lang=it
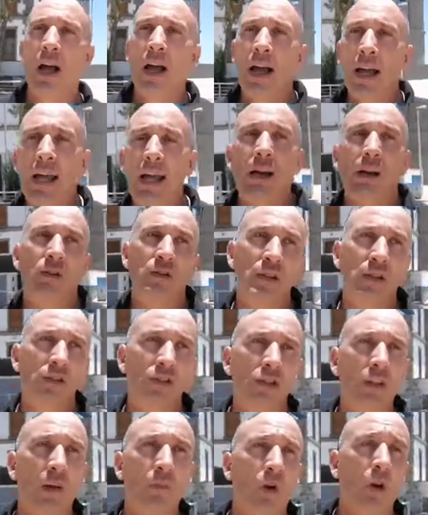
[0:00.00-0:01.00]
e allo
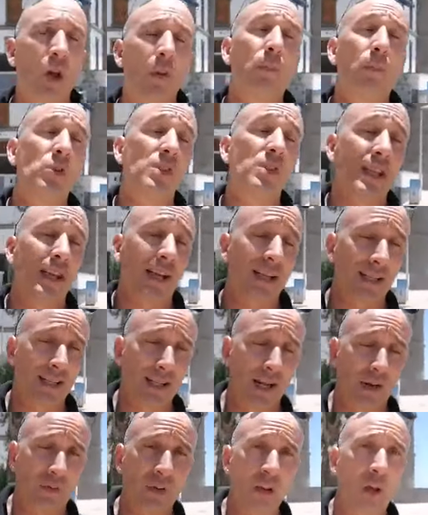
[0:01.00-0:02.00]
stesso tempo che possa
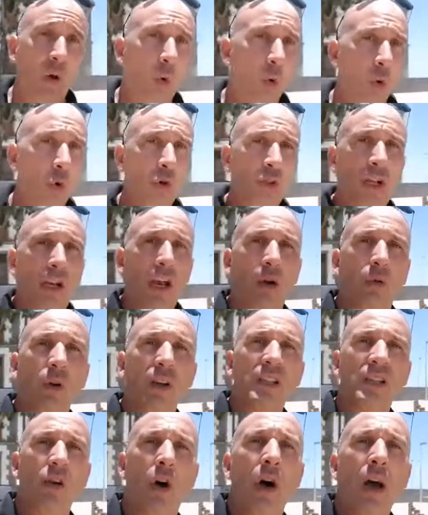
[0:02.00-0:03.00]
esservi utile.
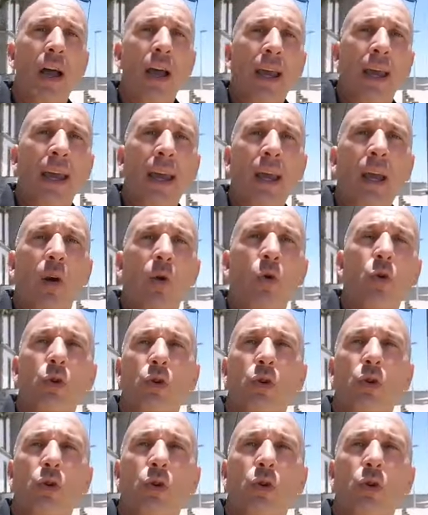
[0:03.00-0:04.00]
Questo è uno degli